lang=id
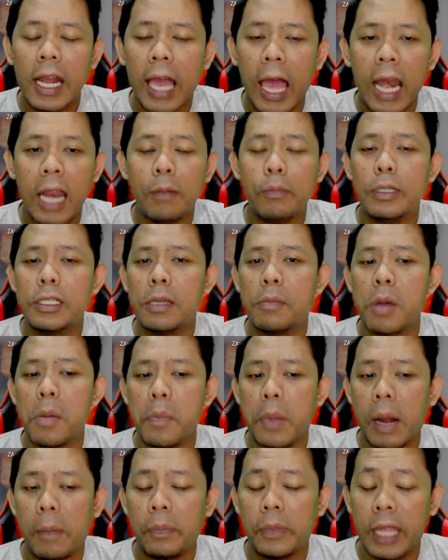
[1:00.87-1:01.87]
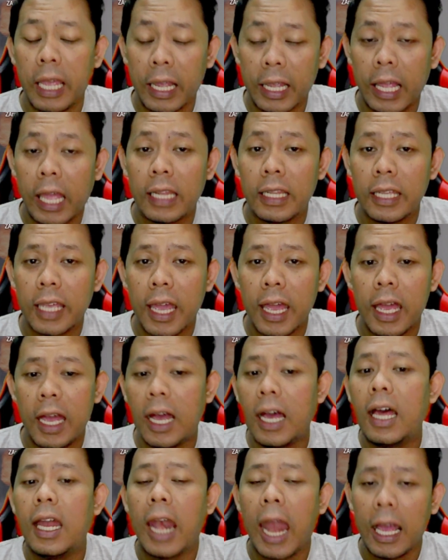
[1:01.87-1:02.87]
Dan kalian bisa
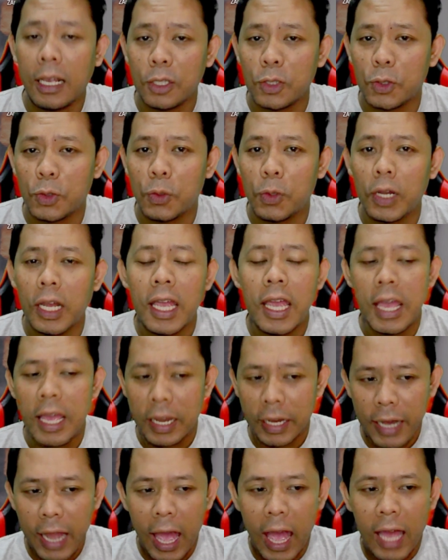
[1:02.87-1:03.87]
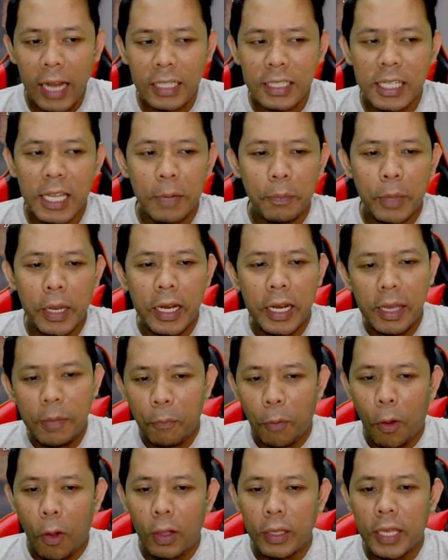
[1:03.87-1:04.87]
mempraktekkannya uh, langsung Dan script ini
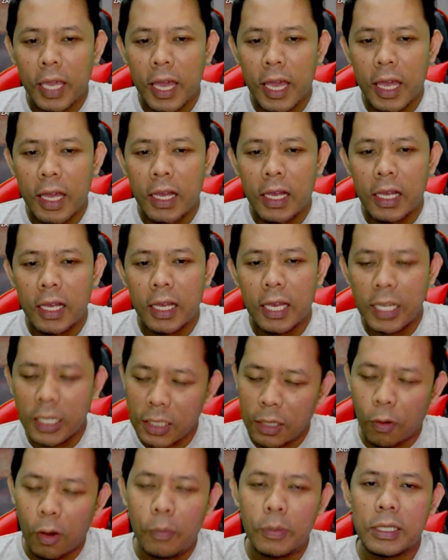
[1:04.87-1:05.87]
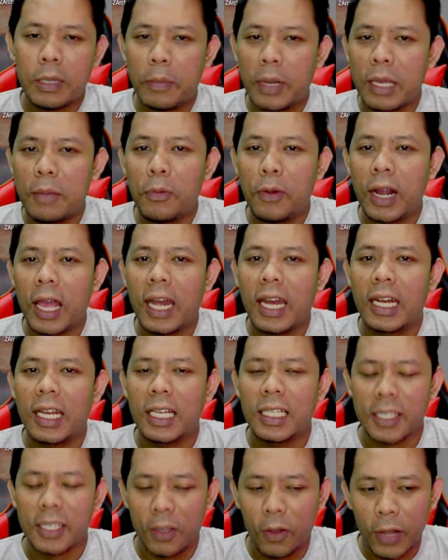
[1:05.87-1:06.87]
pokoknya insya Allah bisa menghibur kalian
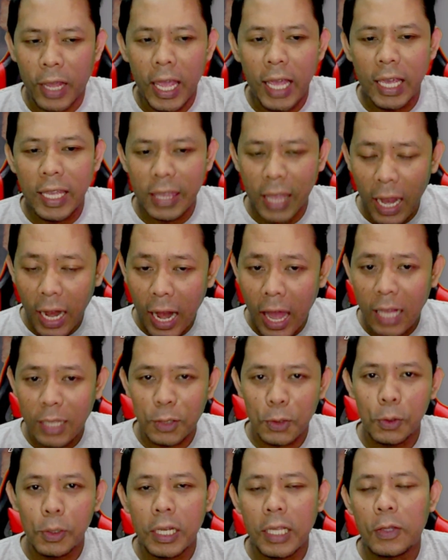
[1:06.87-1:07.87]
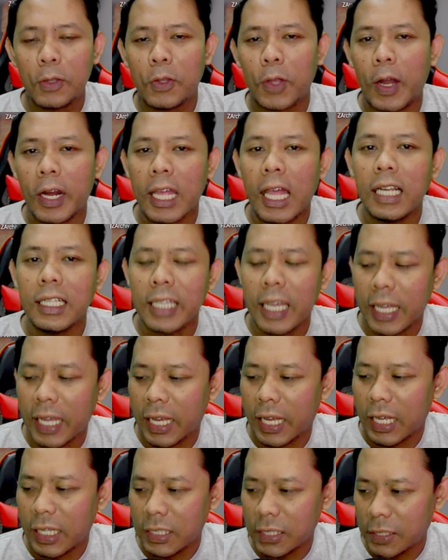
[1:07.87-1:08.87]
guys Oke, kita langsung ke tutorialnya
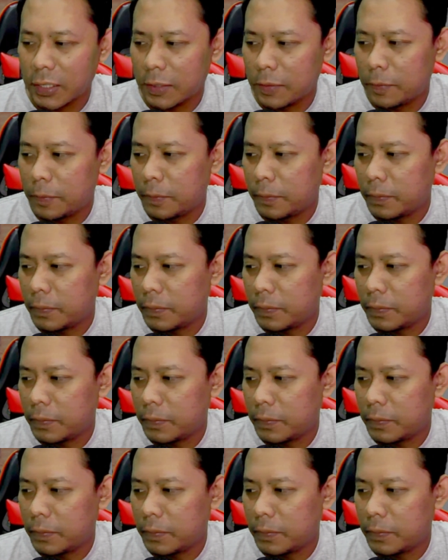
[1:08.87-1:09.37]
ya guys